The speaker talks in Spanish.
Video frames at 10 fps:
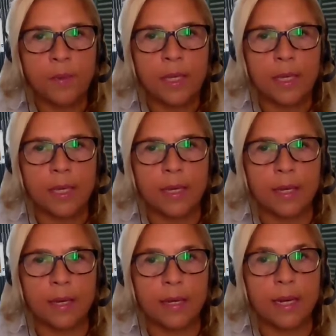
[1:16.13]
Y
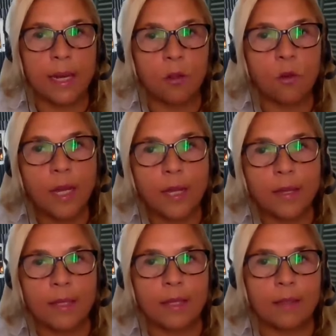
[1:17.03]
es creadora
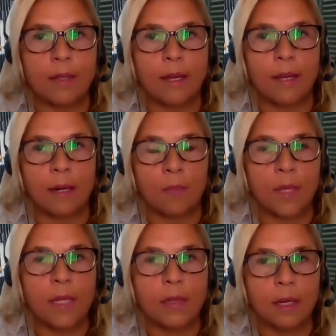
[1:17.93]
de esta
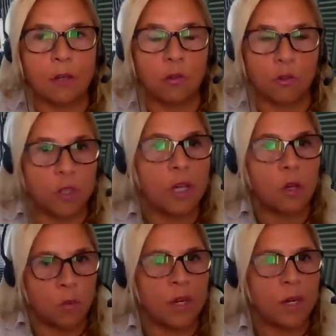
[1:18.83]
herramienta conocida
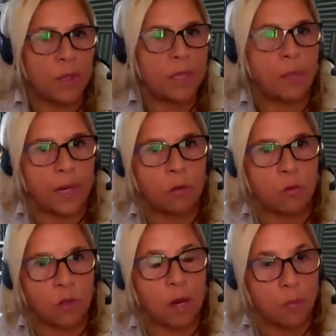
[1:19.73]
como herramientas para
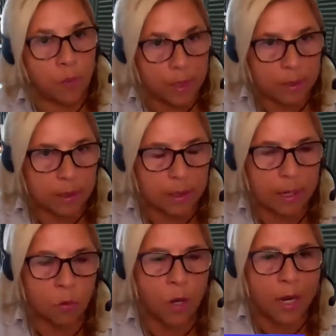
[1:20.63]
cruzar el puente, de
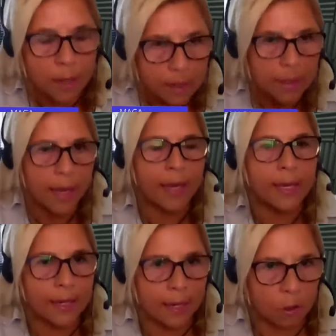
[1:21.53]
la cual
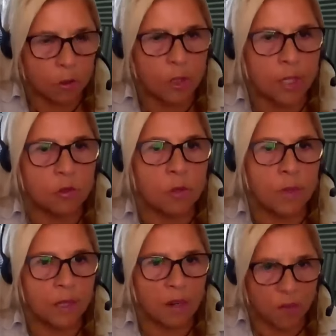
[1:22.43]
aquí en el contexto de
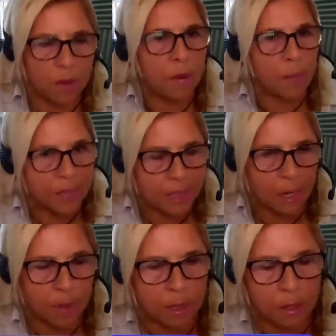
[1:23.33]
Mantra FM,
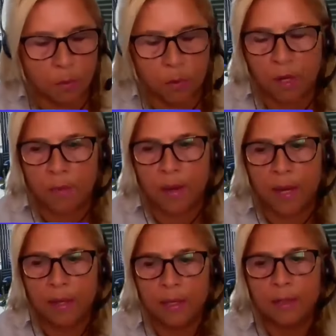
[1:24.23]
especialmente en el
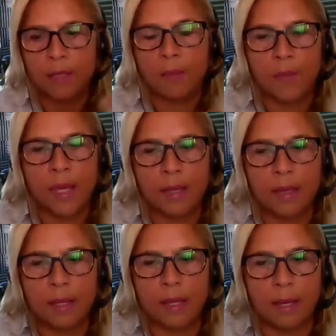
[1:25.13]
programa también
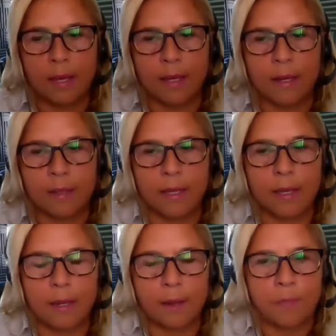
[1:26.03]
de
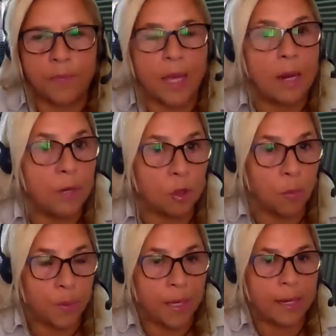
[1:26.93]
Mm,
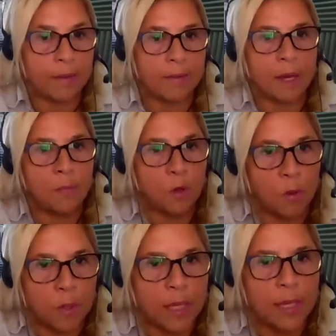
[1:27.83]
Alberto Pérez, Cambio
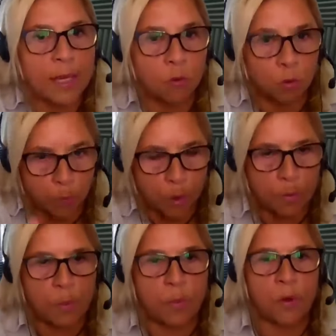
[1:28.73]
de Vida, en su
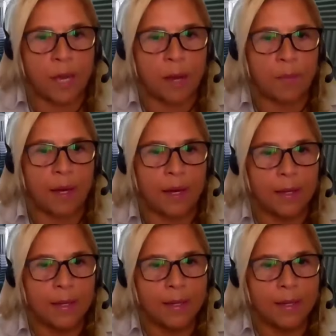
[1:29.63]
propio programa,